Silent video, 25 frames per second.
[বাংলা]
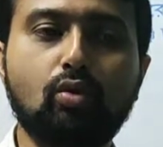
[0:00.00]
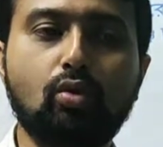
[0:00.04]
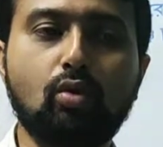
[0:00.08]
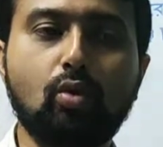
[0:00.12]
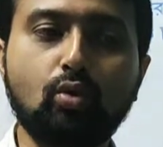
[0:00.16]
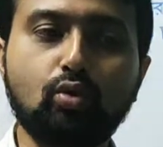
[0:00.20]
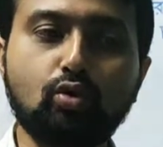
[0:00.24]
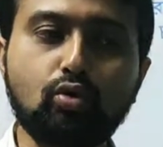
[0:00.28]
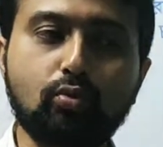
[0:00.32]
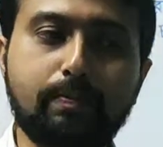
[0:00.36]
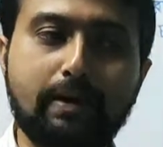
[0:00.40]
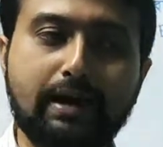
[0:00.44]

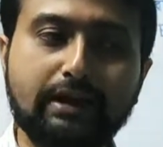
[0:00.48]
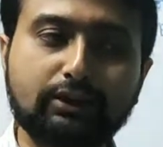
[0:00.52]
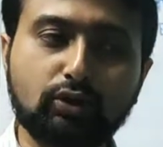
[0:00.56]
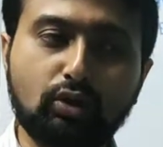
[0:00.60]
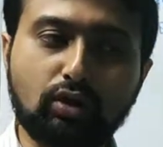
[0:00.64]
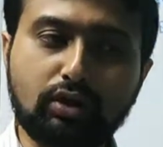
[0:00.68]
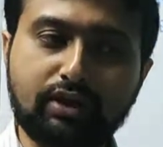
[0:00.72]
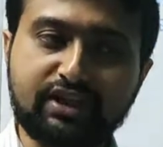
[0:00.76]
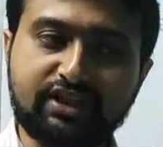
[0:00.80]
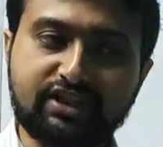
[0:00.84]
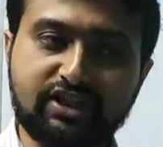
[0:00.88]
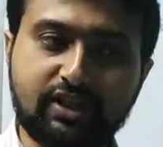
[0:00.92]
অনুবাদক
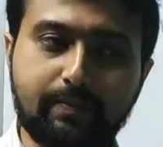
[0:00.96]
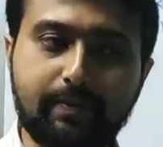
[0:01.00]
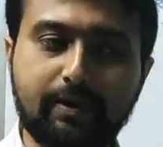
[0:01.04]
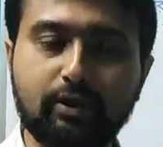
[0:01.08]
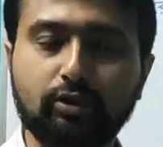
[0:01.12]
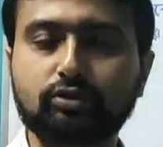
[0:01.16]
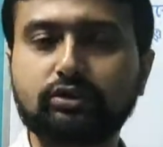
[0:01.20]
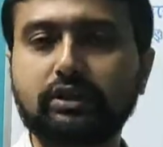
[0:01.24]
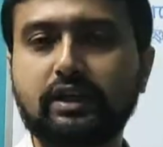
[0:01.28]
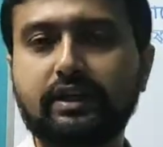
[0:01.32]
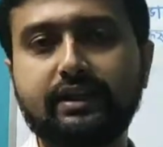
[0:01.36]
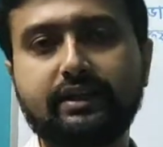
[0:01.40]
হিসেবেও
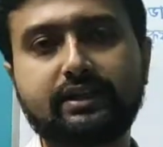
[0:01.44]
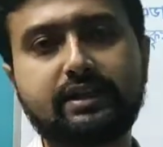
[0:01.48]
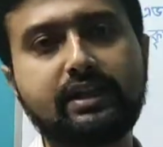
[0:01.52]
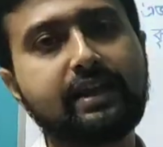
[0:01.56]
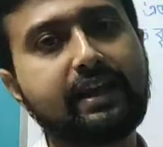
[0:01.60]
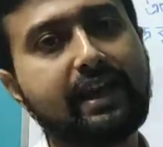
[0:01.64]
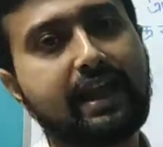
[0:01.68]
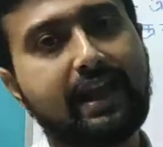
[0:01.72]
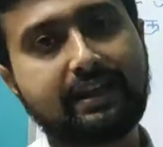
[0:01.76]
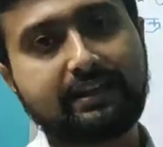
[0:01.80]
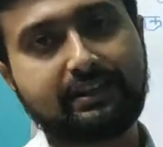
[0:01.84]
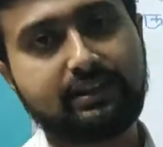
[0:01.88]
তার একটি
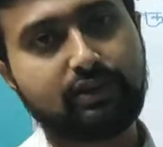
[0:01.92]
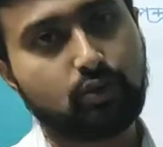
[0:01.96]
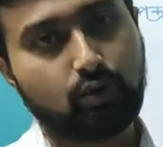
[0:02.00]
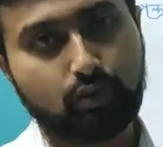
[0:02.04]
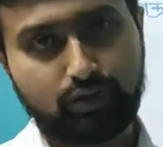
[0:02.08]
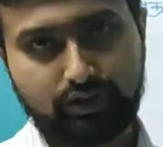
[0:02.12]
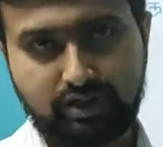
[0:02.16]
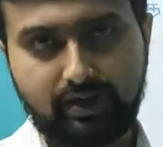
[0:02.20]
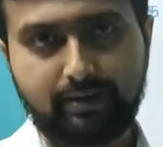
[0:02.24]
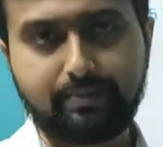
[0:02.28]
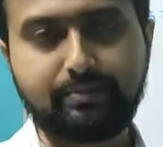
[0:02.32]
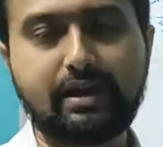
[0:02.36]
খ্যাতি
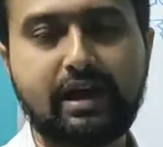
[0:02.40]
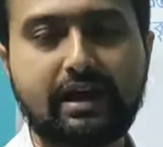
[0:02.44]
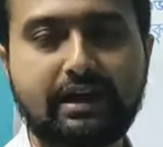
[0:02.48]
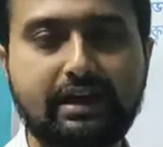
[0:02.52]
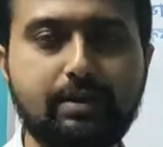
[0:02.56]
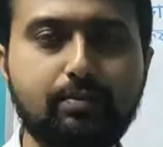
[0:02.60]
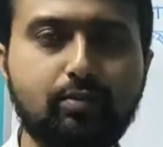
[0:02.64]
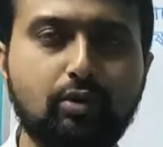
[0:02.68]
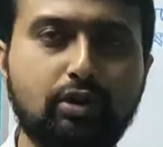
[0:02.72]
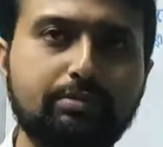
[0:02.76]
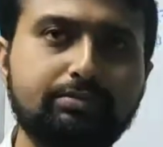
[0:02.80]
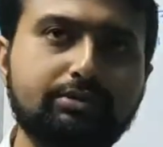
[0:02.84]
রয়েছে আমি
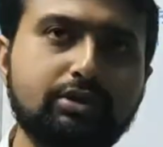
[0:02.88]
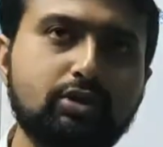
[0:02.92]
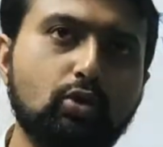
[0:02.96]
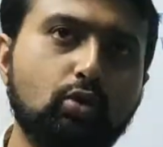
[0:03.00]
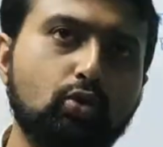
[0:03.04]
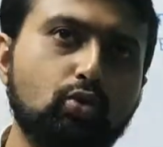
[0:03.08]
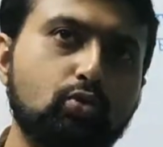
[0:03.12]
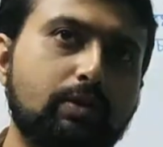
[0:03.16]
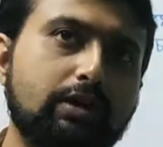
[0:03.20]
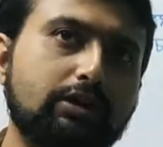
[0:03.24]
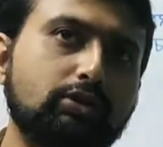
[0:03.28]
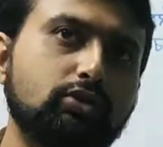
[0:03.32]
আগেই বললাম তিনি
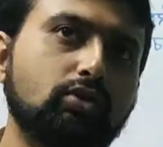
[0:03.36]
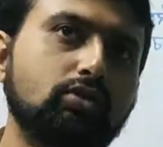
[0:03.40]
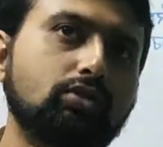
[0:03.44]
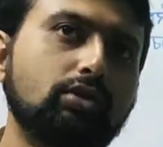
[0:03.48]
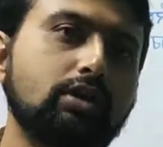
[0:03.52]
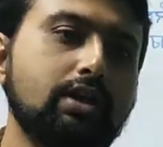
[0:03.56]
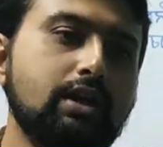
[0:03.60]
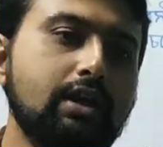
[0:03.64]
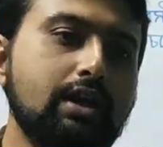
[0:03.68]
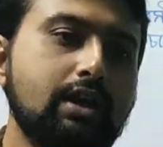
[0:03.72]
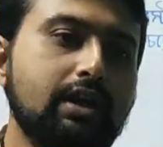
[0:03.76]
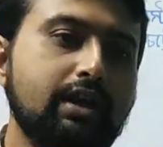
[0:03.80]
অনুবাদক
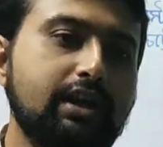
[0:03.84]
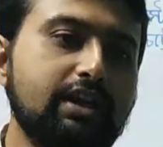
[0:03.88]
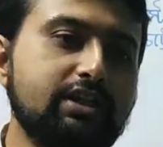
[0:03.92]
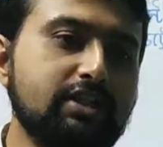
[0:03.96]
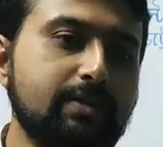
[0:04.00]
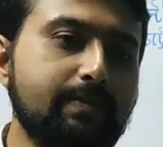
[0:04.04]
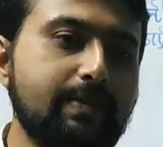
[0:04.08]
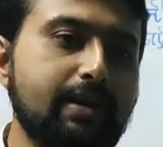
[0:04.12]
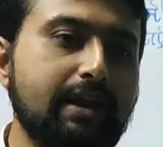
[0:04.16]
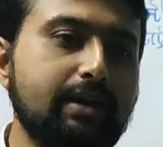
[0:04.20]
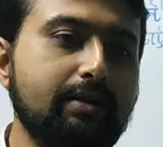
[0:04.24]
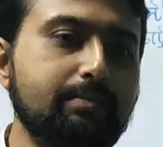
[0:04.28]

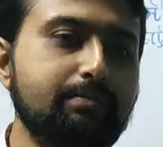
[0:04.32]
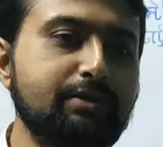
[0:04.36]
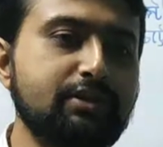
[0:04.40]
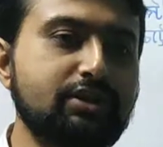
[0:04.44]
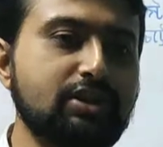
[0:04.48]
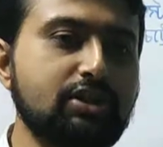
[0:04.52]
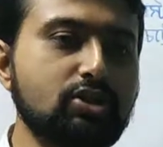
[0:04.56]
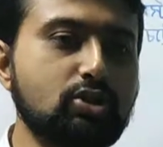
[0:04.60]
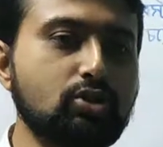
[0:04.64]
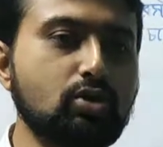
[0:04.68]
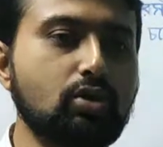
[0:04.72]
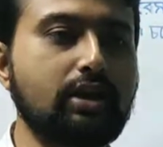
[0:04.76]
হিসেবে
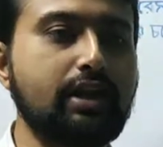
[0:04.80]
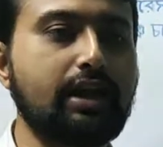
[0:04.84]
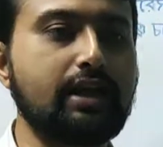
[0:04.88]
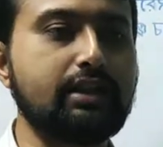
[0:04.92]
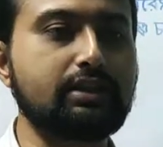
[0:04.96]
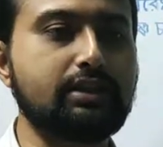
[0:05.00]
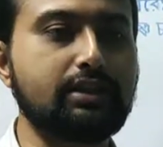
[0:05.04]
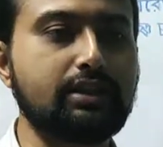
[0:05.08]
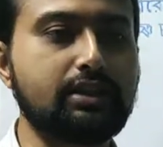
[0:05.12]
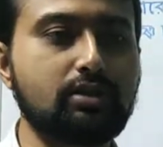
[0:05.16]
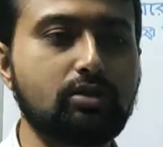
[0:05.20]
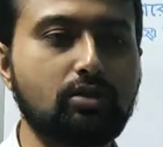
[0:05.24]
বিশিষ্ট
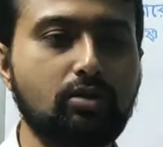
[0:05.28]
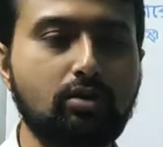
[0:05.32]
খ্যাতি